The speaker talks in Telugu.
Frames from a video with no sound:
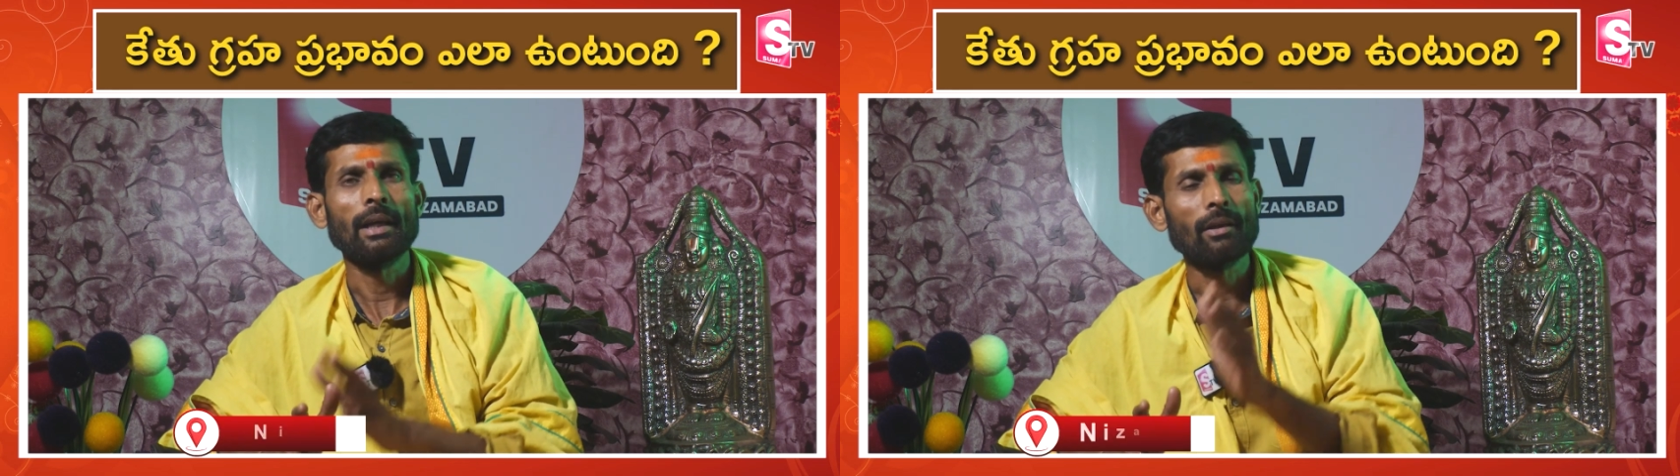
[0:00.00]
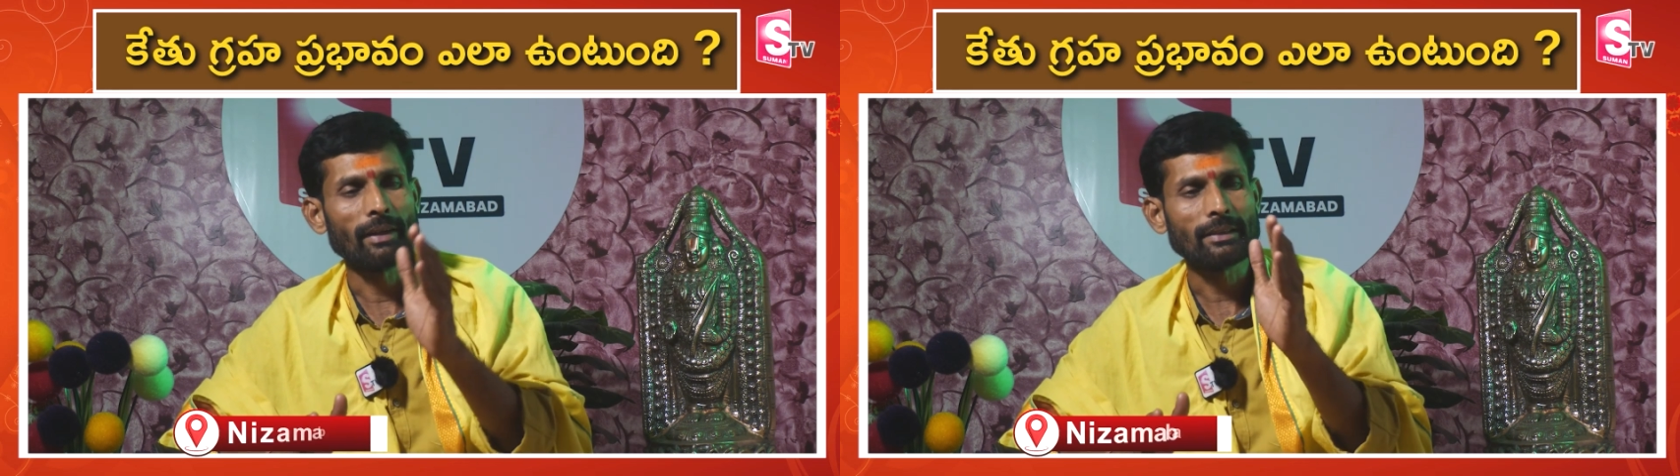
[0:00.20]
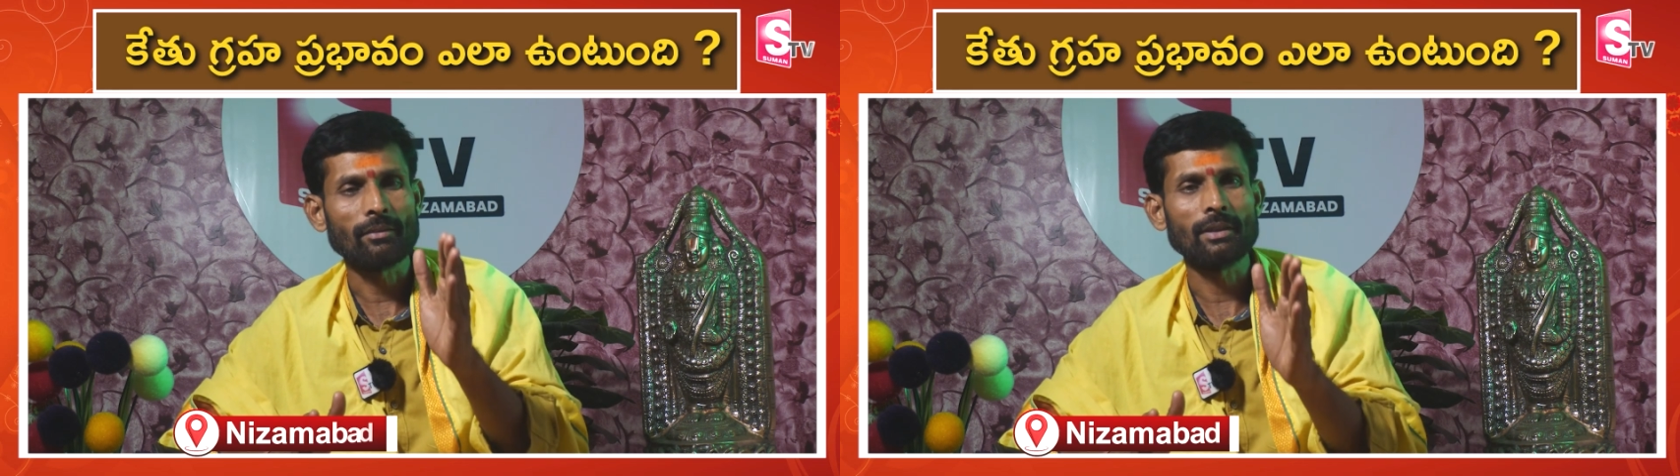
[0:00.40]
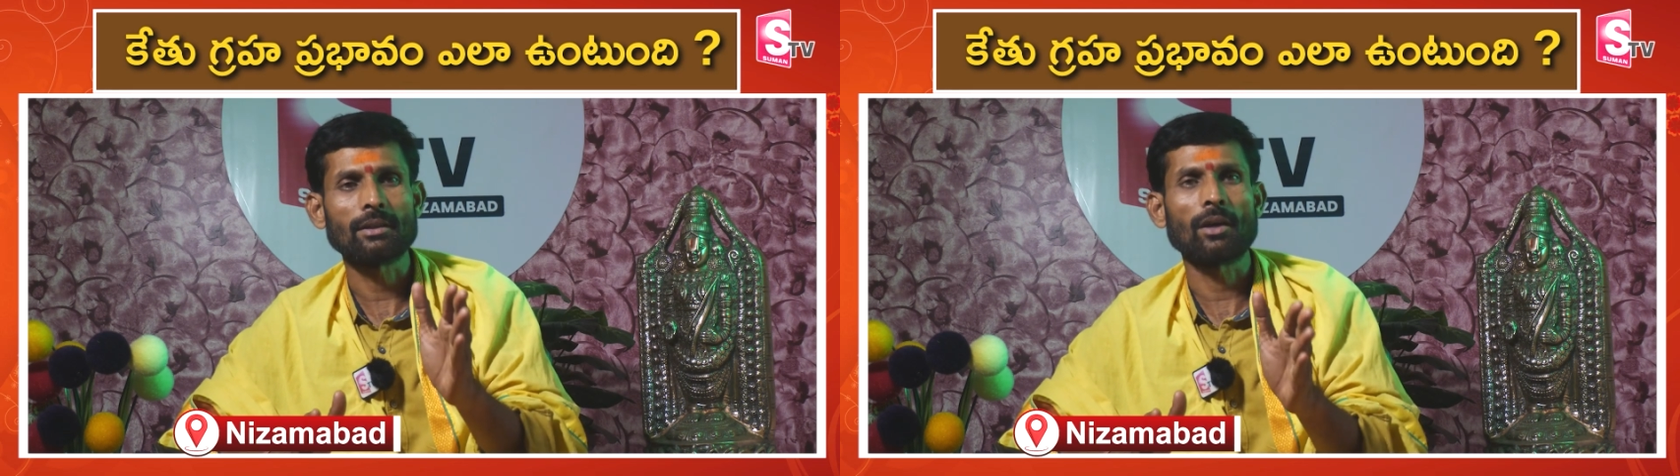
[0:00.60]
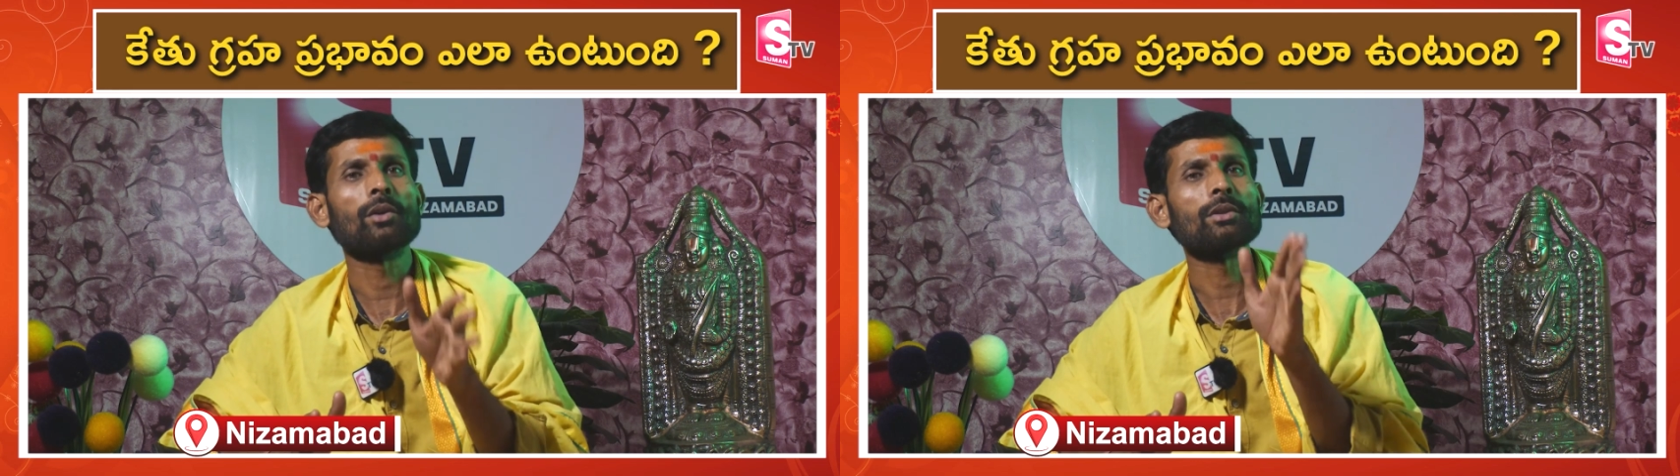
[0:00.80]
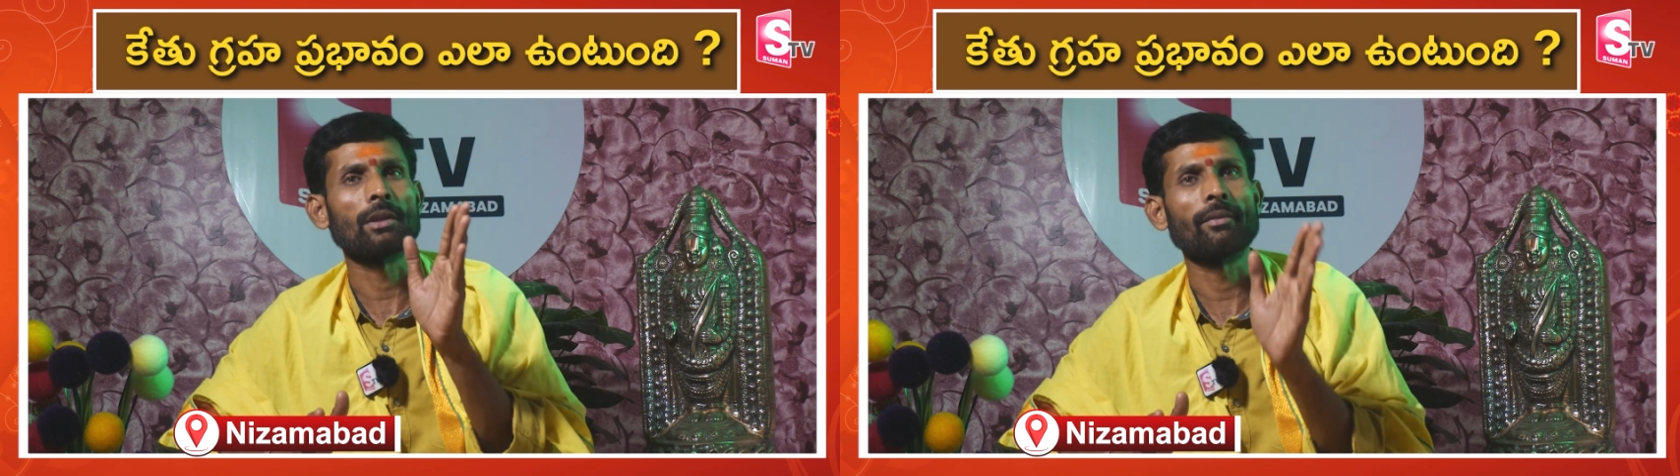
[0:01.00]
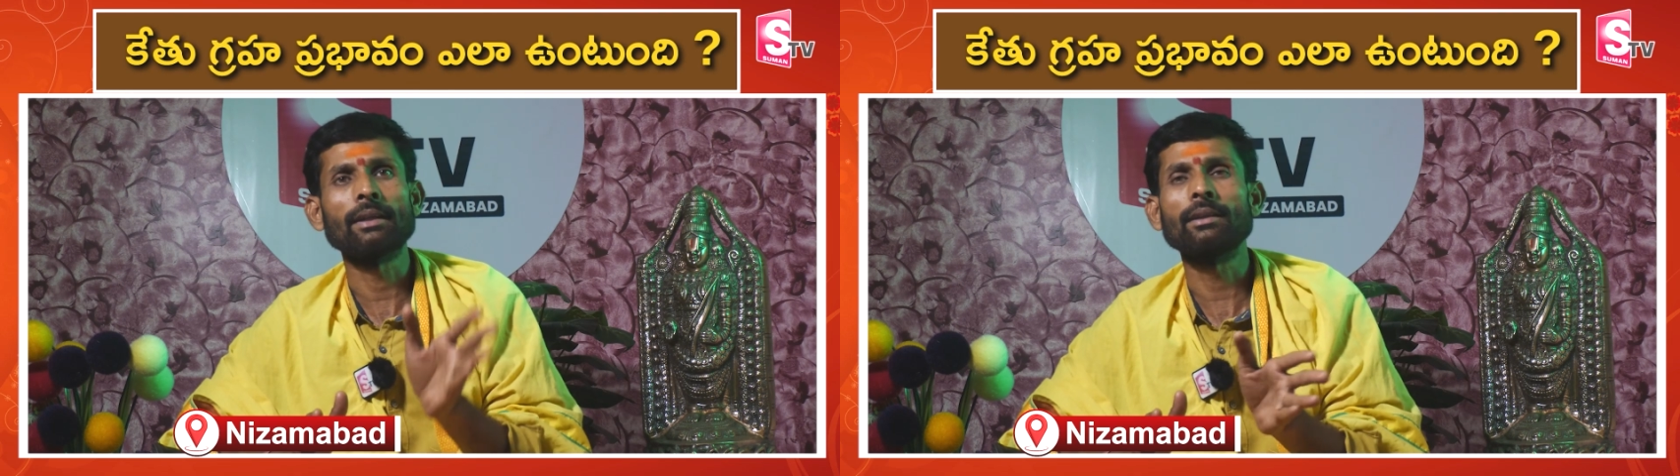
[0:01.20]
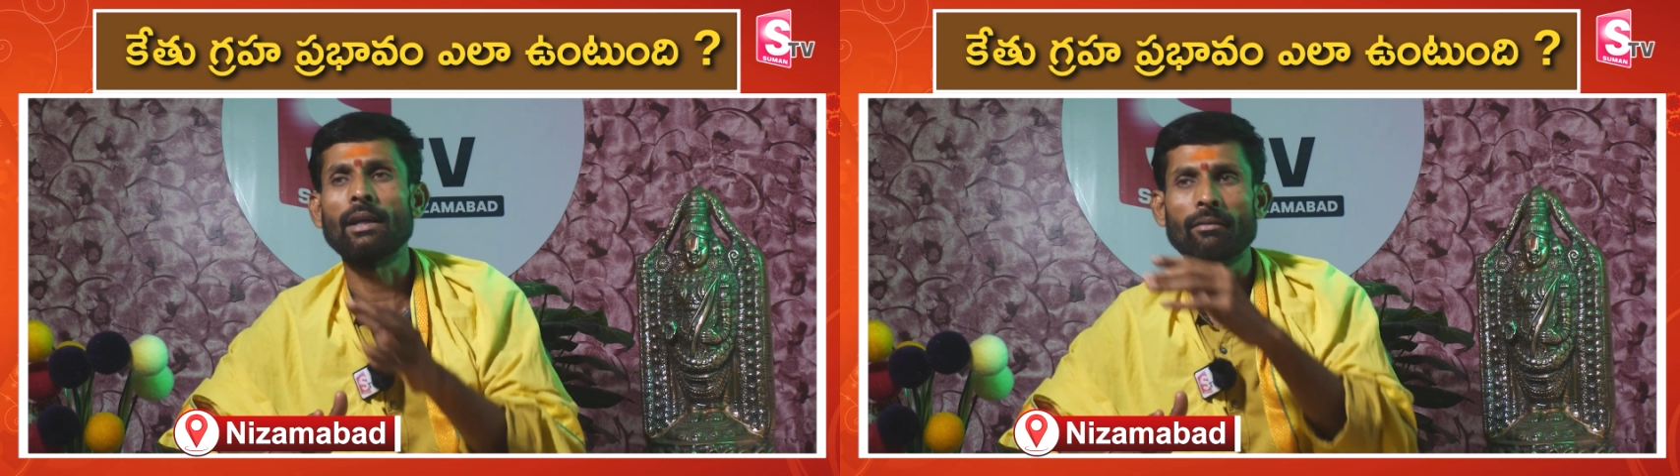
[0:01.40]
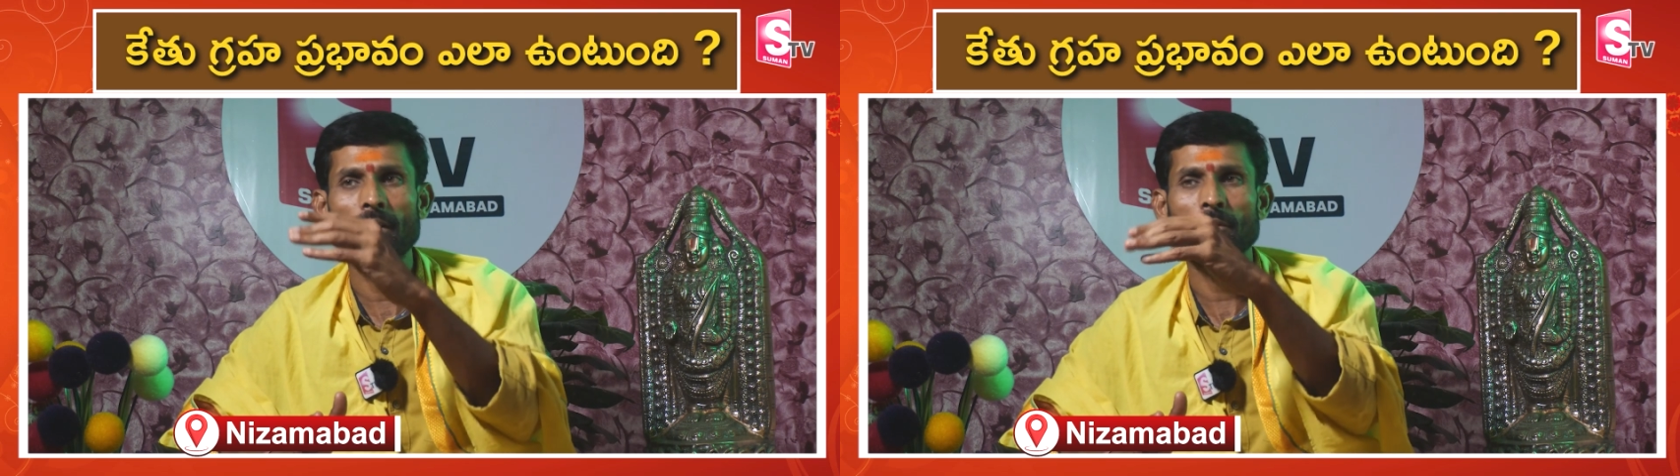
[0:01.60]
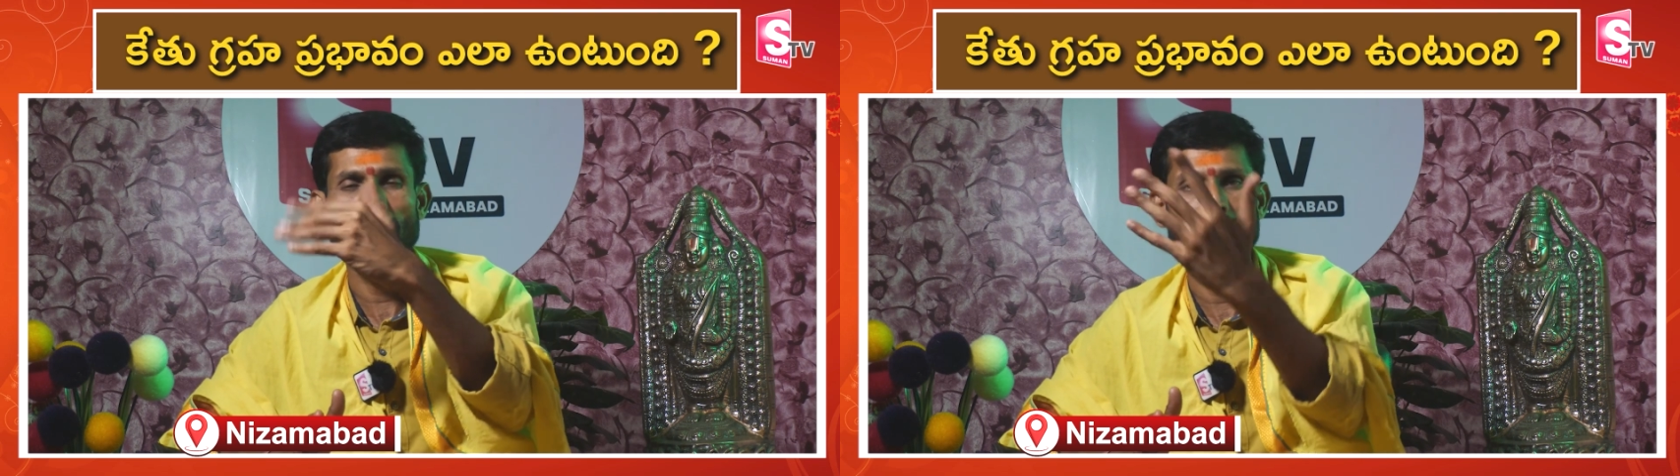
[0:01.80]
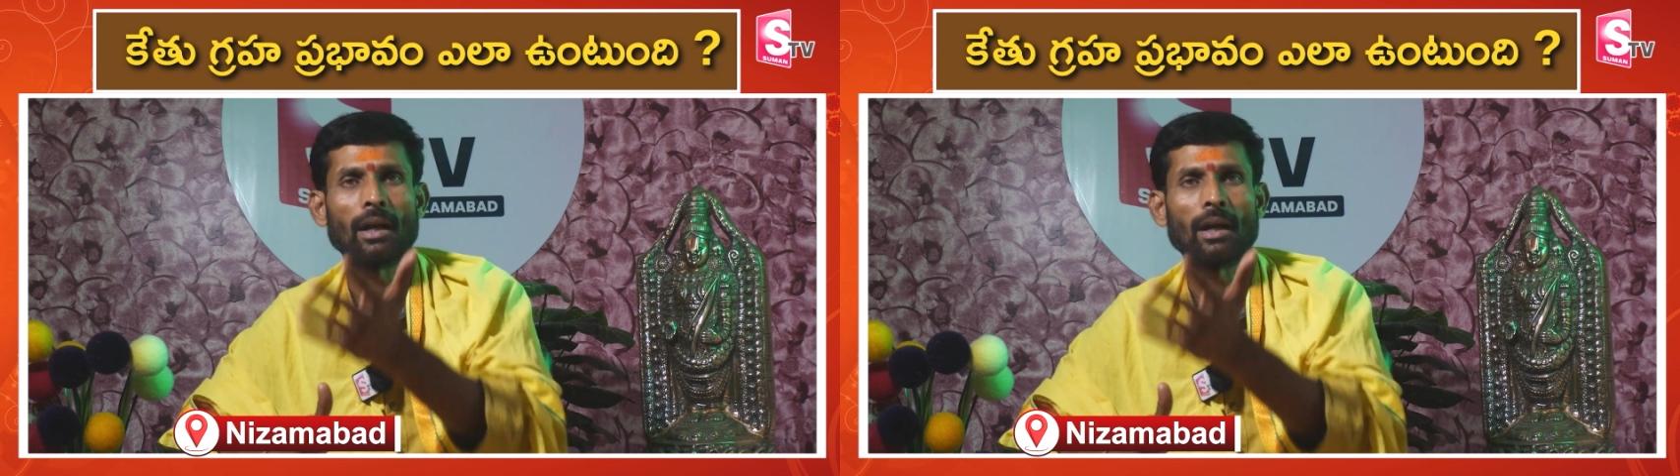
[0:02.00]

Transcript: ఇరవై సంవత్సరాలు వచ్చిన వ్యక్తి ఎవరితో